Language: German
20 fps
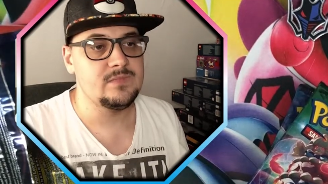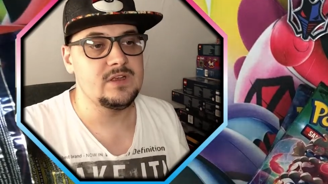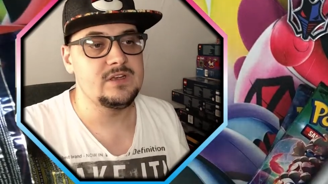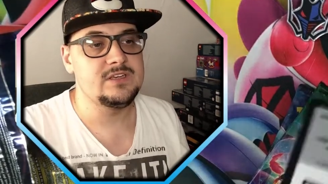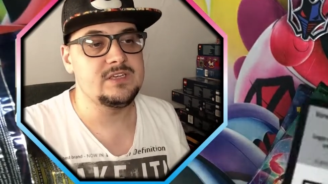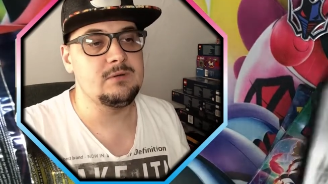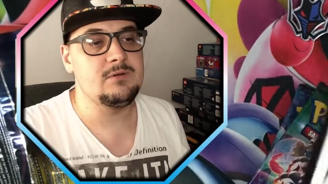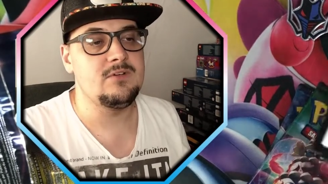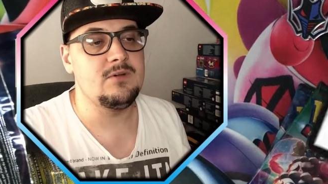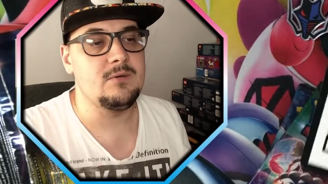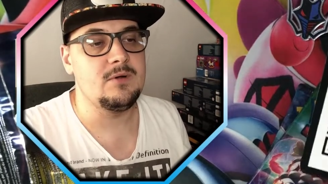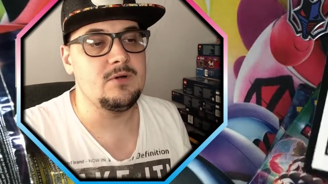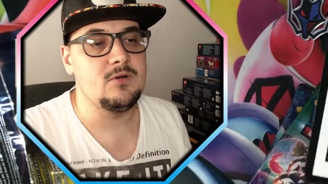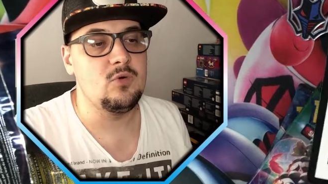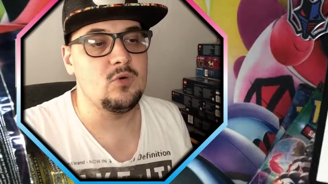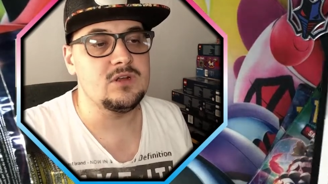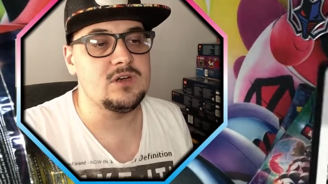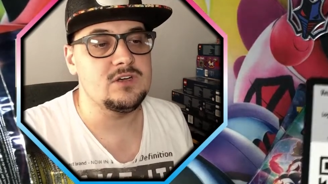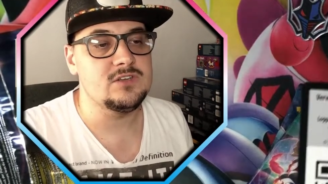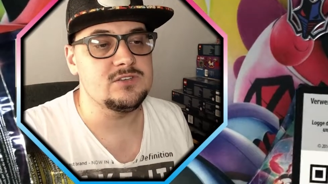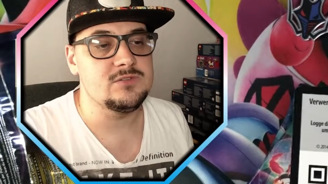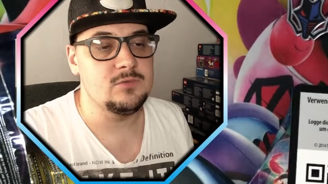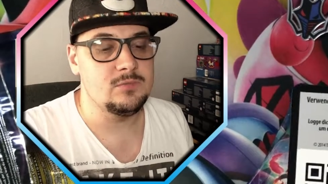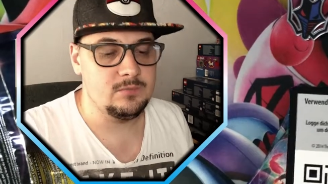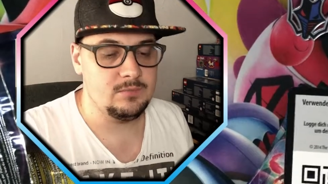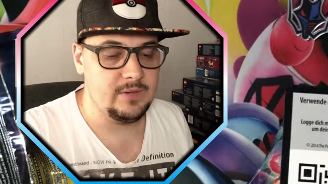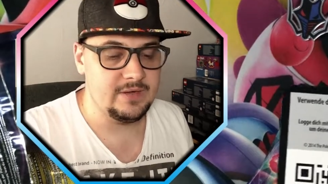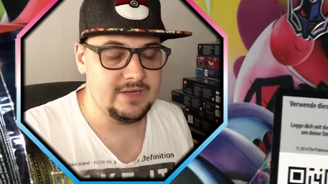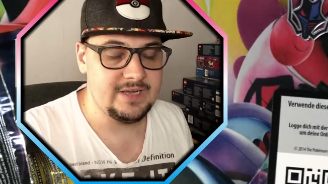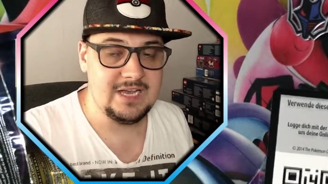Ich gebe auf jeden Fall mal einen Code raus,
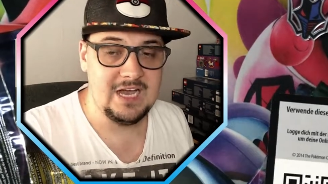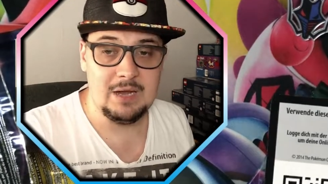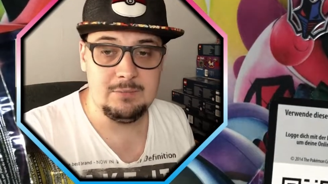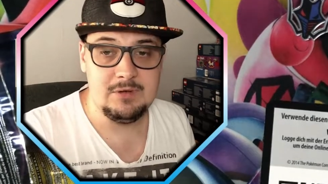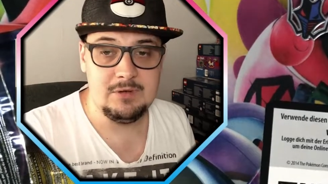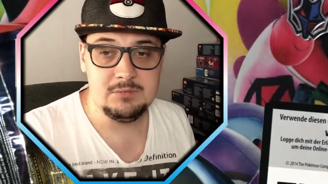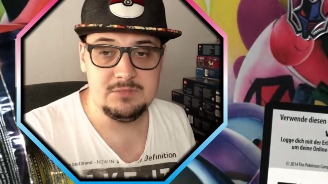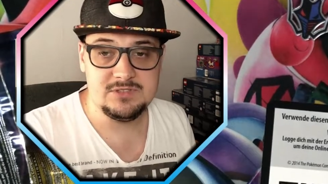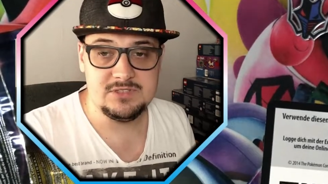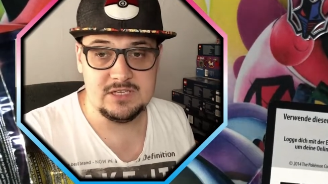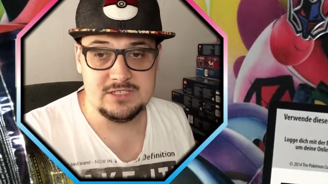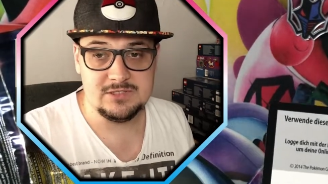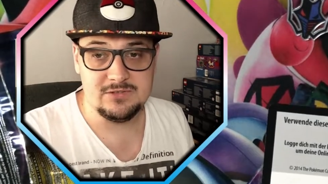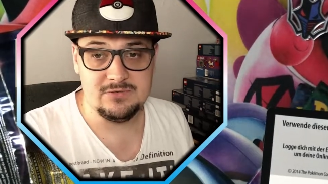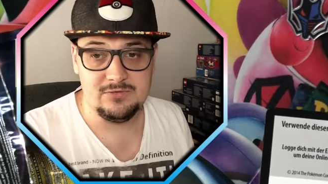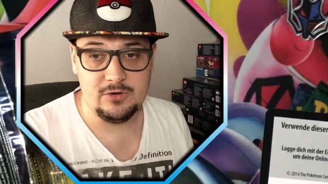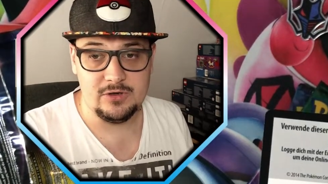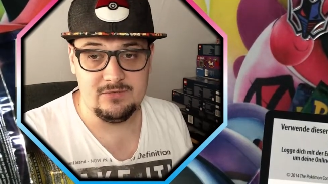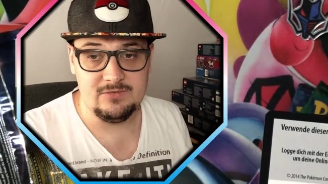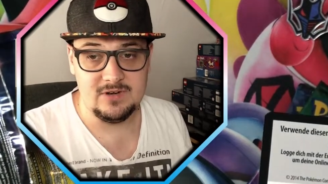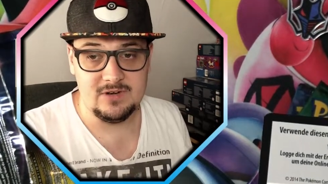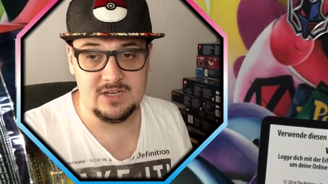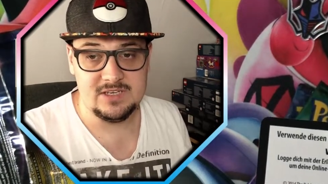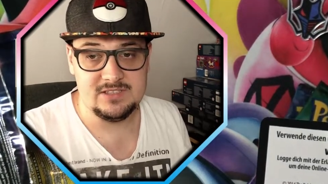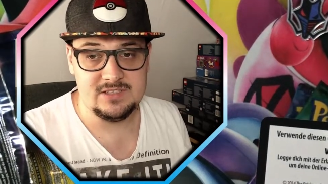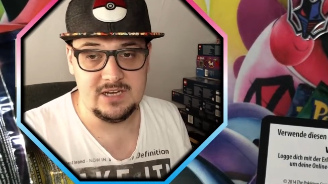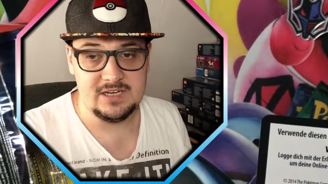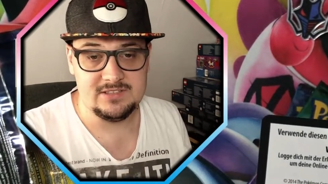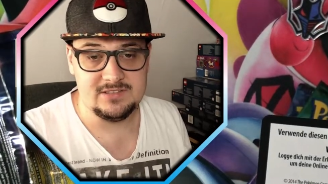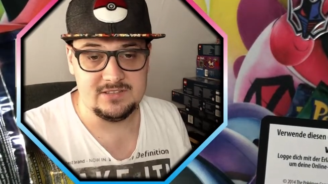um mein Karma ein bisschen anzufeuern.
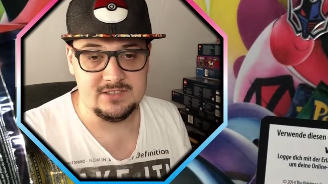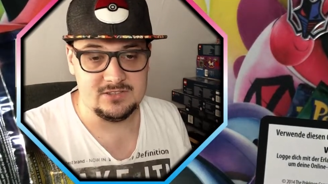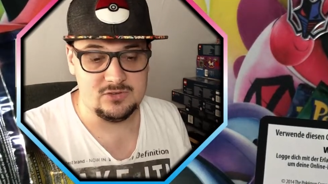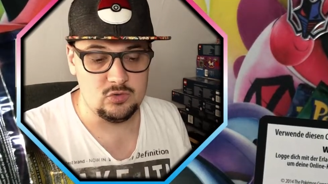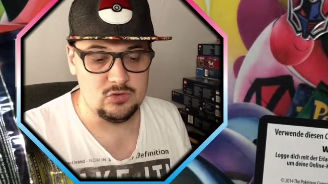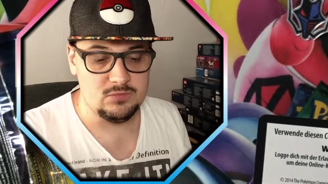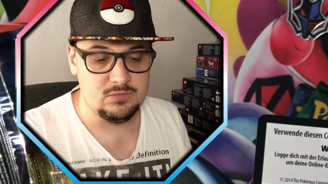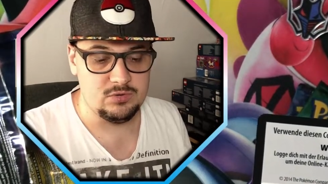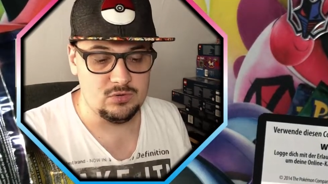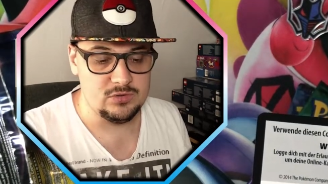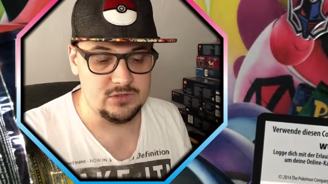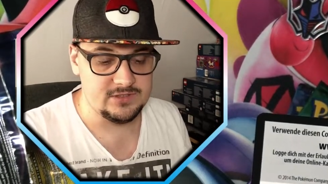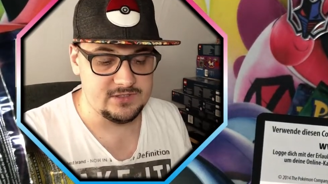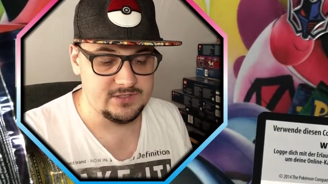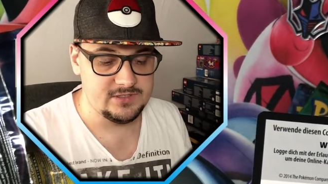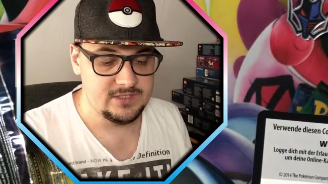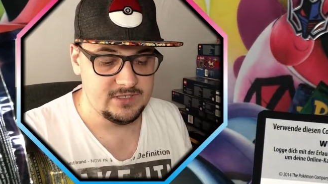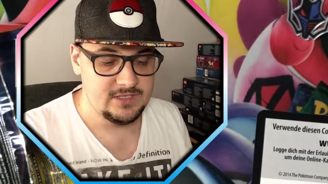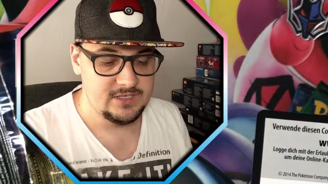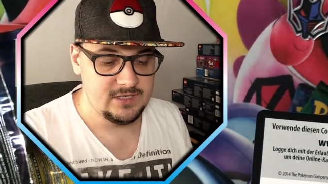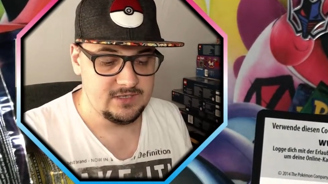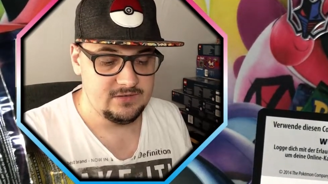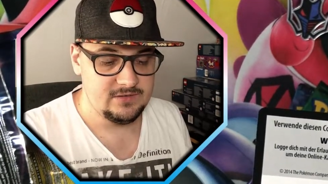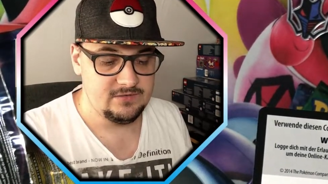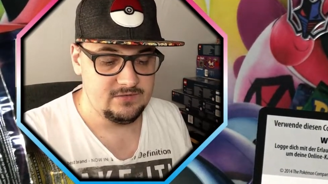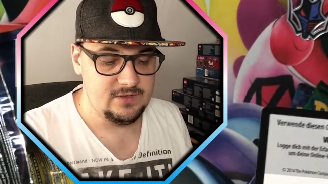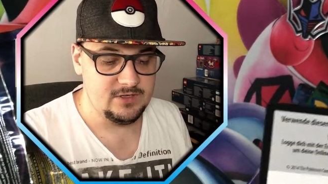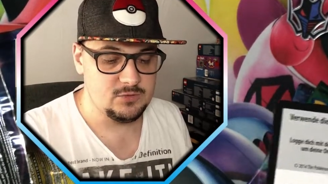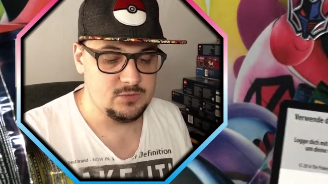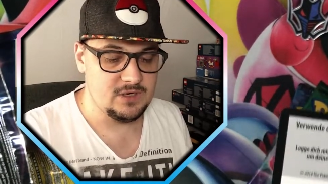Vielleicht heißt das gute Puls.
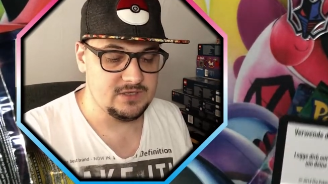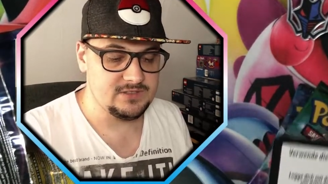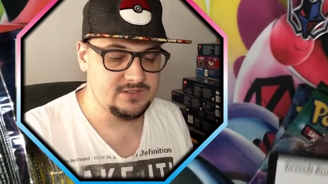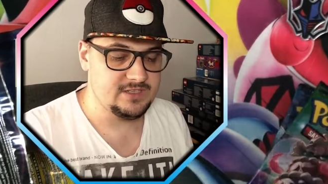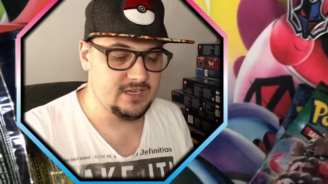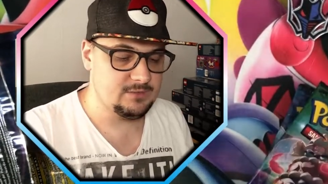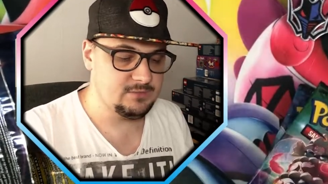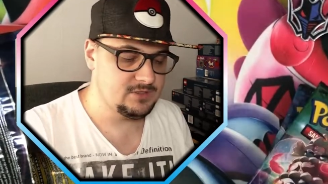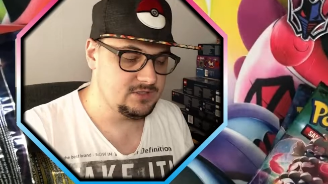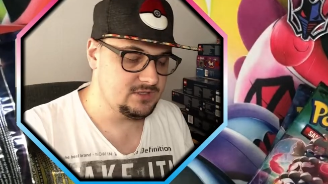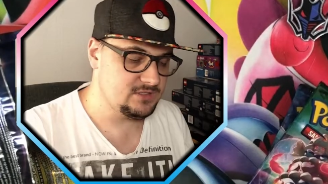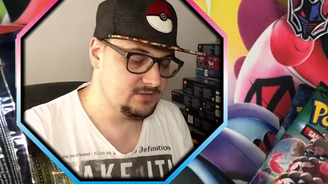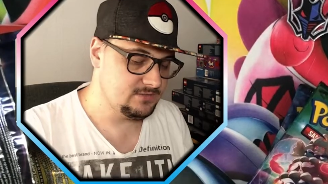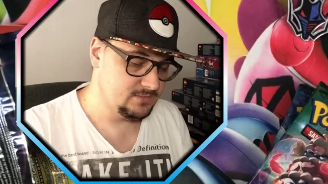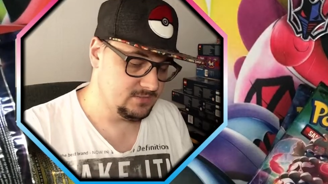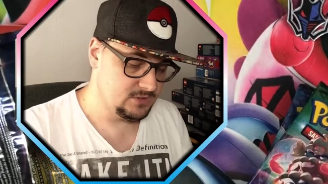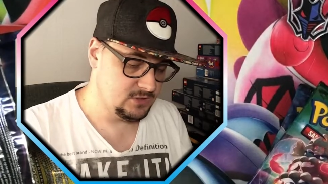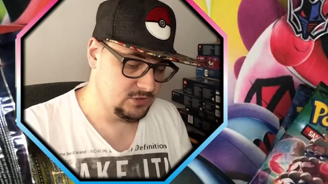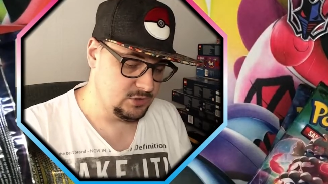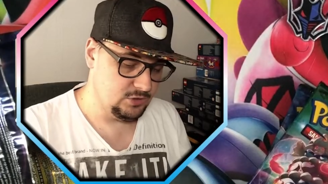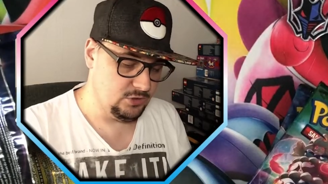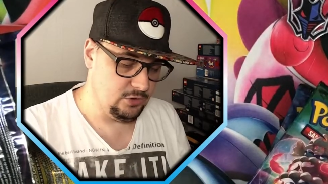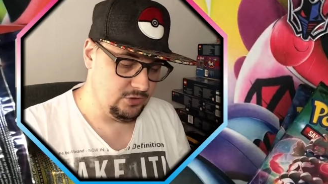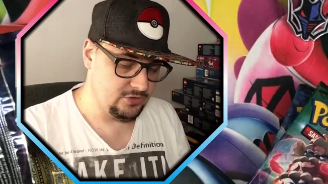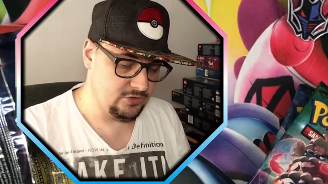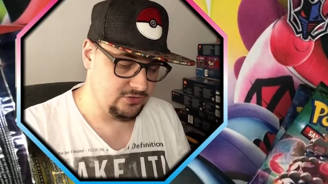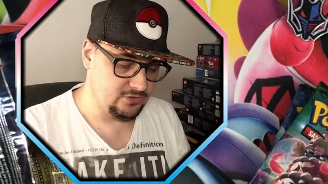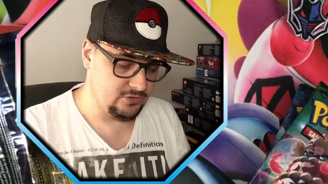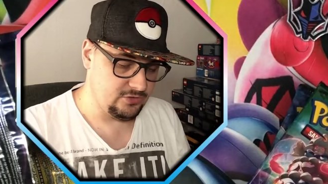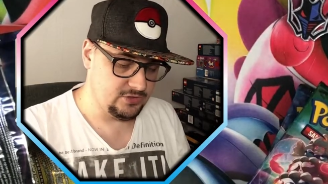Viel Spaß damit.
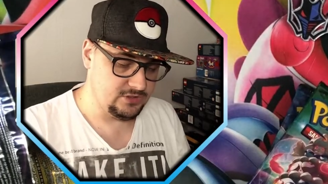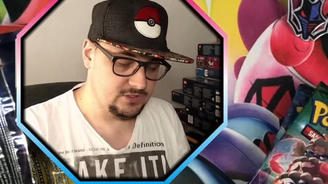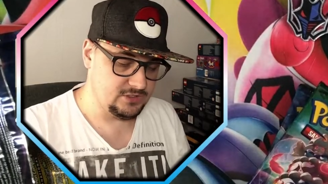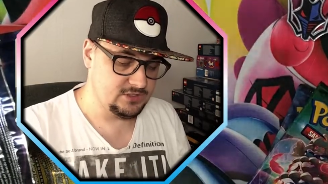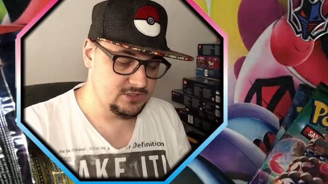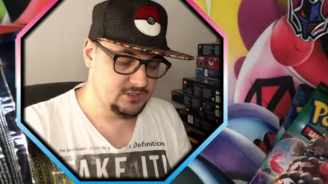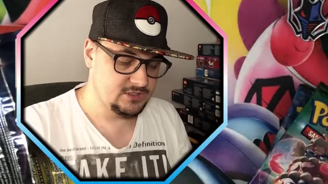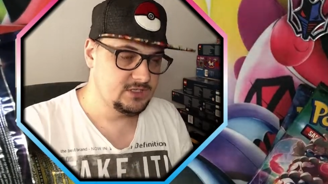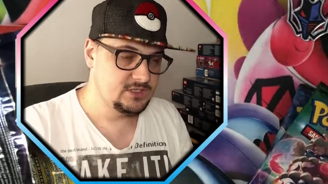Gönnt es euch.